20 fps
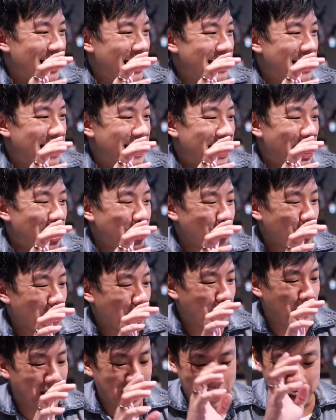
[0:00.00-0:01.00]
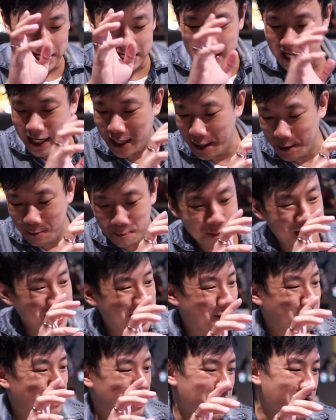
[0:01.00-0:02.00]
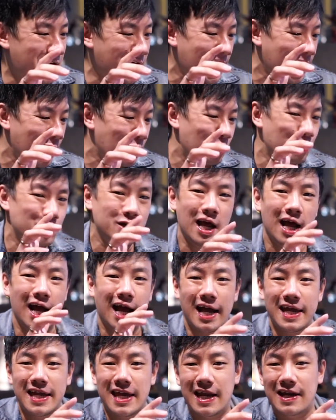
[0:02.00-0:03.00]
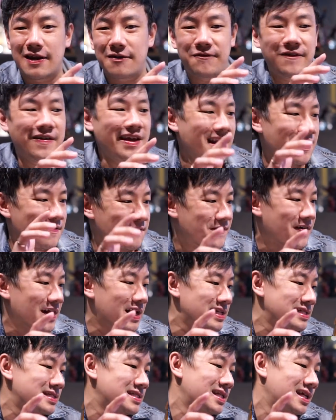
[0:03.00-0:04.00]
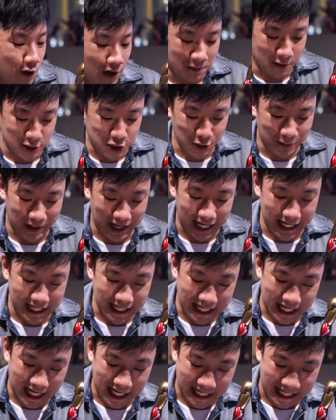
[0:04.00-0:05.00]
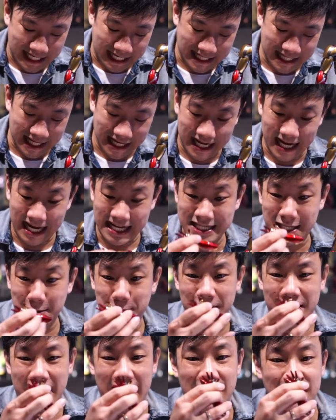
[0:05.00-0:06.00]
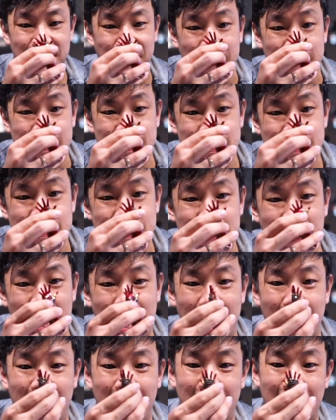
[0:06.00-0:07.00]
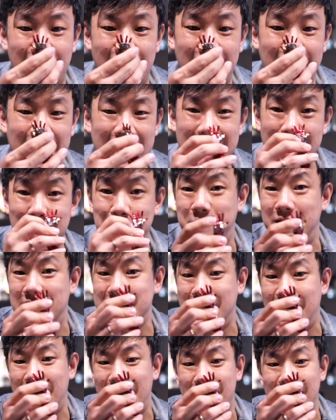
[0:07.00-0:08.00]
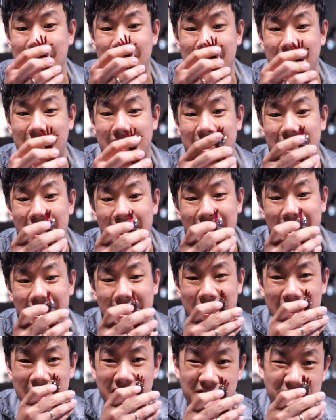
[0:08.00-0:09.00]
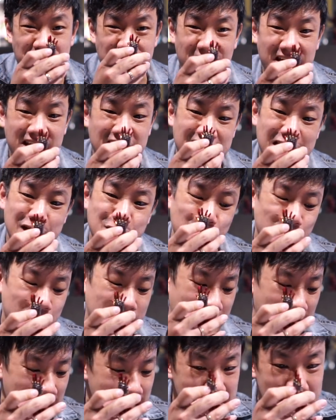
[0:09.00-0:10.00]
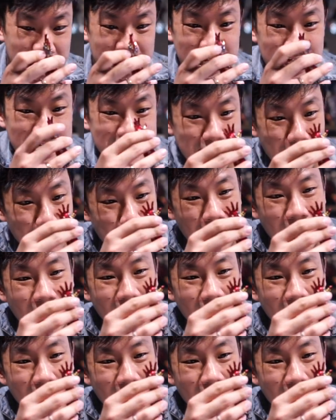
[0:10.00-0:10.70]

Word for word: LED-nya itu yang bikin dia bener-bener udah kayak di film friends gue mau cobain kita ganti pakai ini friends nah ini yang penasaran nih kira-kira Infinity Stone-nya dia